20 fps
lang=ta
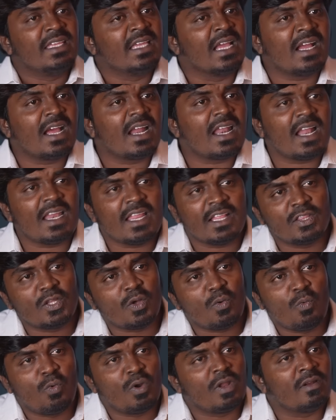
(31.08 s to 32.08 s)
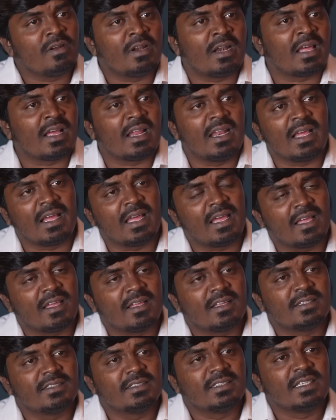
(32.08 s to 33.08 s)
எங்களால் எந்த ஊழலும் நடக்கலைங்க
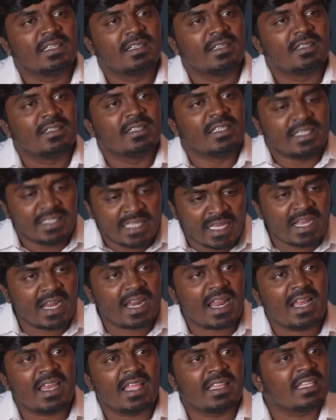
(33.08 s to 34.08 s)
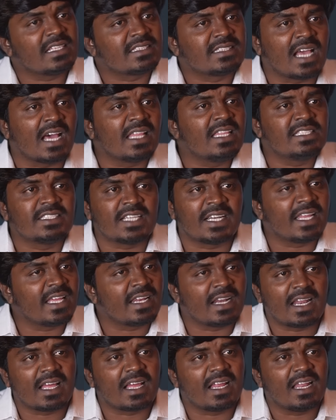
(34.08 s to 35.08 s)
எங்களால் எந்த சாதி
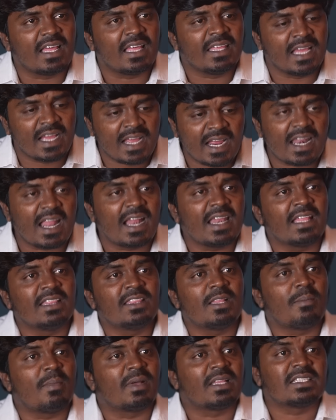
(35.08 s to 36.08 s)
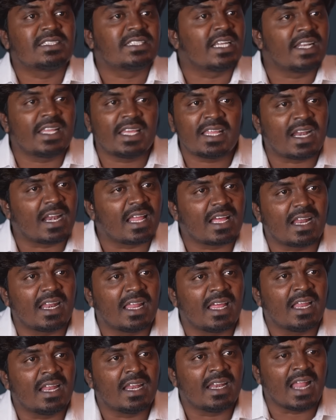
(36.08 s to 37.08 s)
சண்டையும் நடக்கலை எங்களால் எந்த மத சண்டையும்
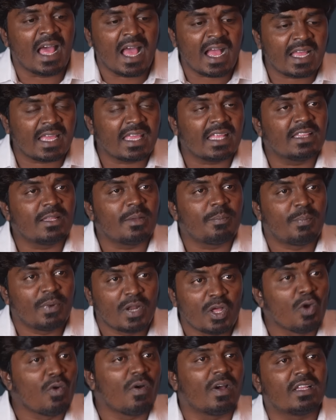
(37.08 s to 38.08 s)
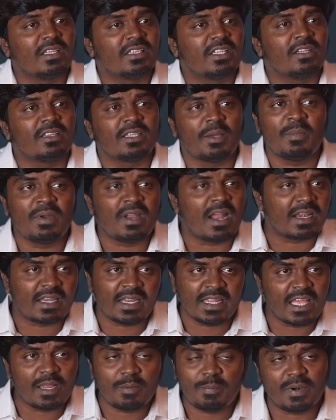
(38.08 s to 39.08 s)
நடக்கலை நாங்கள் எந்த பிளவுவாதத்தையும்
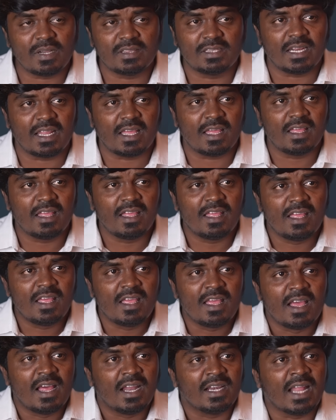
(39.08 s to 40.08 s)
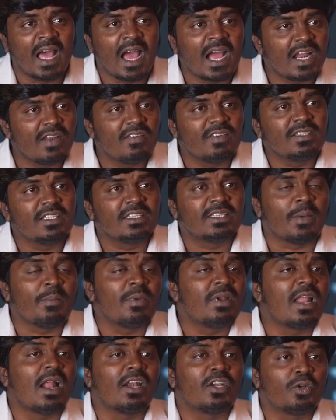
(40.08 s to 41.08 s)
தமிழ்நாட்டில் ஏற்படுத்தலை நாங்கள் வந்து
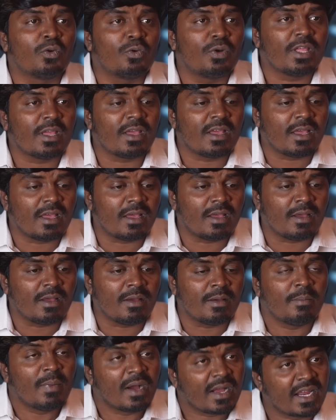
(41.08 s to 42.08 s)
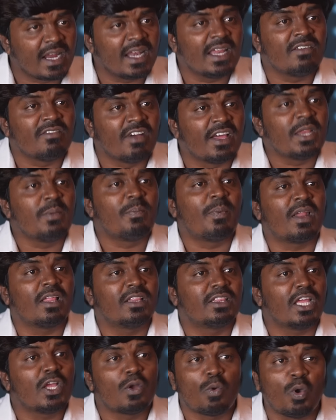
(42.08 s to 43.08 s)
தமிழ்நாட்டினுடைய மக்களின் வரி
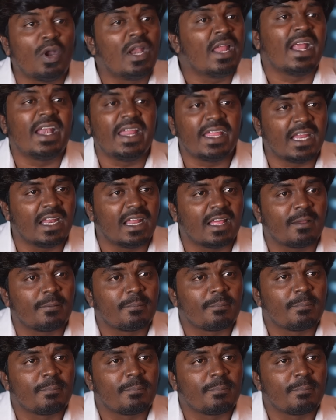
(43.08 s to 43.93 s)
பணத்தை கொள்ளையடிக்கலை